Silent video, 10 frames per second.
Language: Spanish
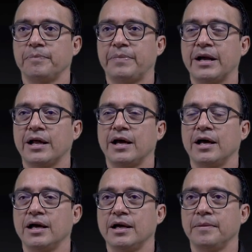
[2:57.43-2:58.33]

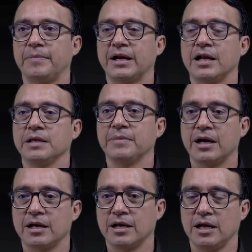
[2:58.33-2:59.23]
para, para,
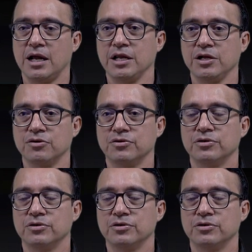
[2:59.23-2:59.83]
animar al niño.